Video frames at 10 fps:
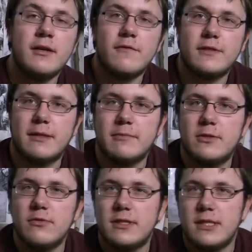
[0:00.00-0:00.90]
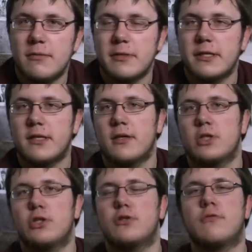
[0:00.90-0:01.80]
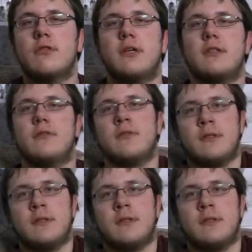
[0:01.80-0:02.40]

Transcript: Verdammt süß, die amerikanische Schokolade.